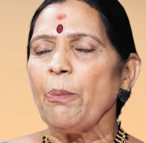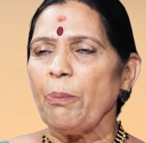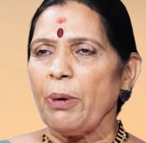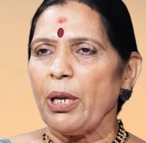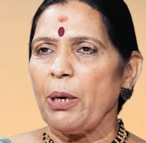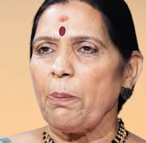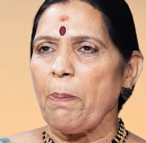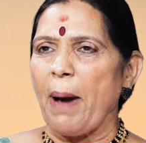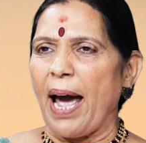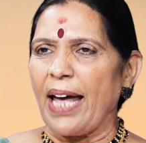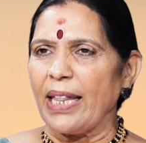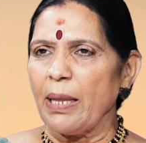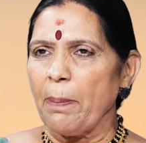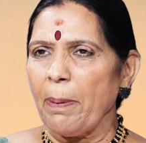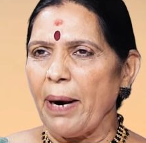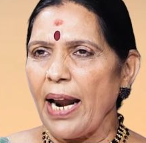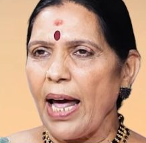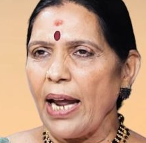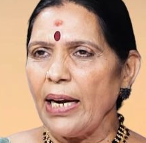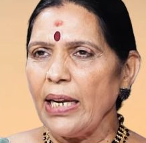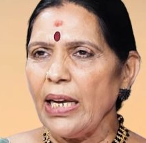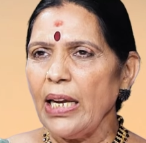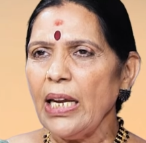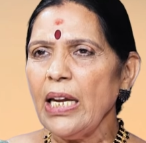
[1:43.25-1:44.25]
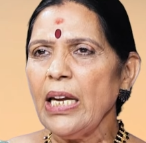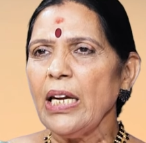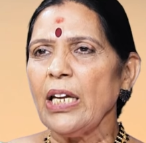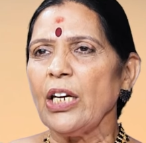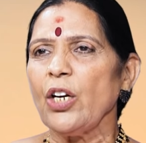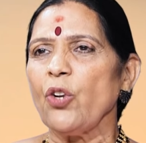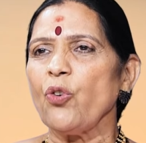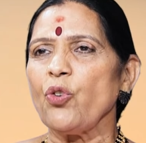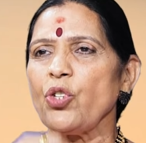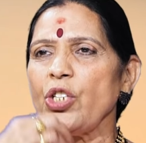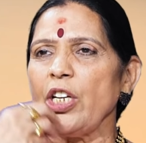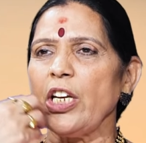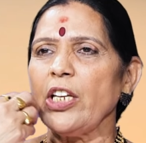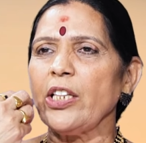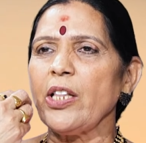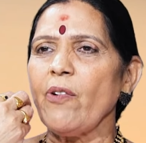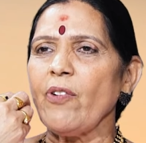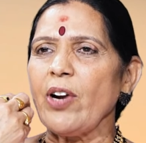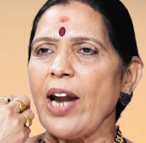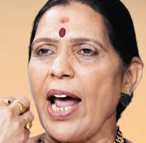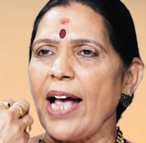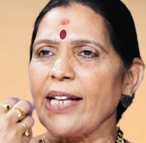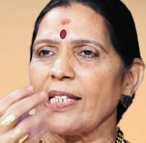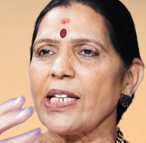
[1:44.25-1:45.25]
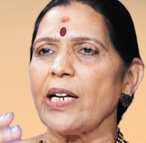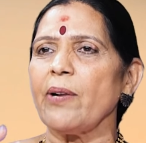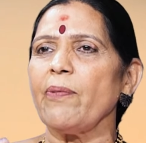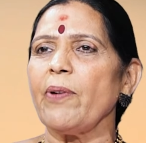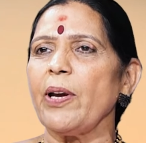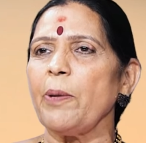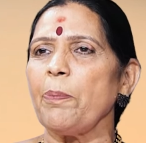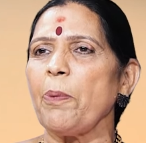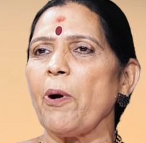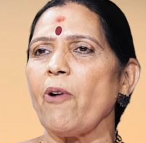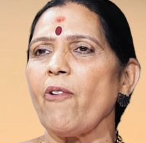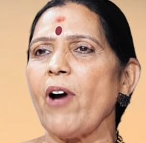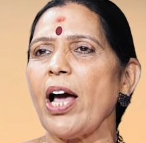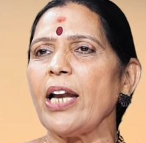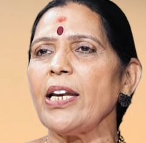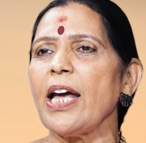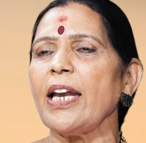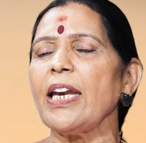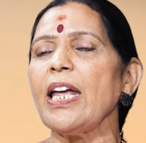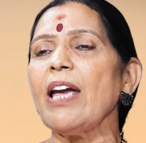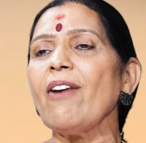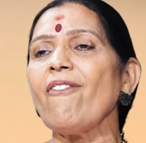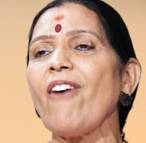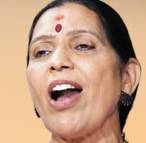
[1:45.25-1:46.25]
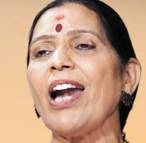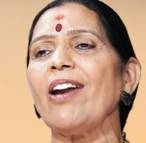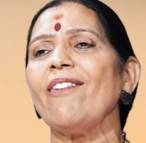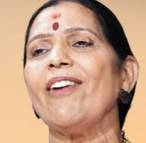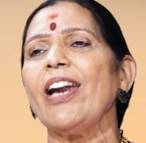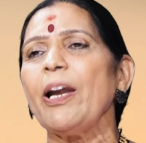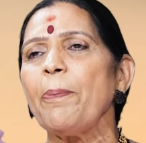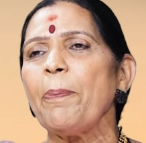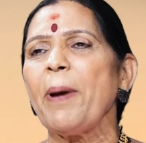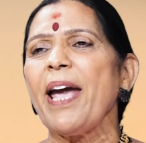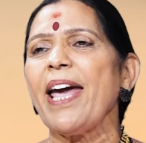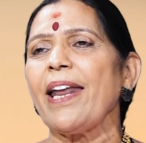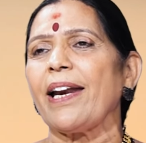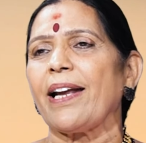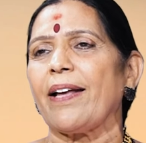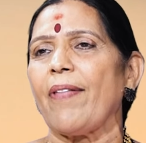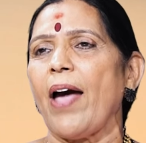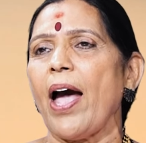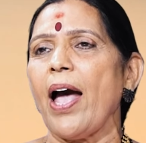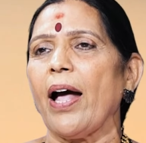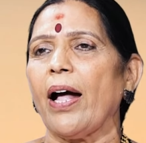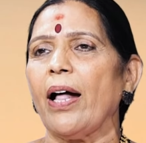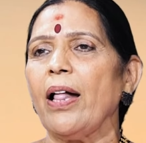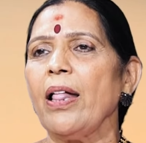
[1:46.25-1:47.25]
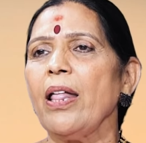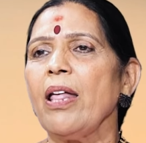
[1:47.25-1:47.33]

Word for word: మీరు బాధపడాలి నువ్వు జీవితం నాశనం అయిపోవాలి అనే వాళ్ళు వెళ్ళిపోయారు కదా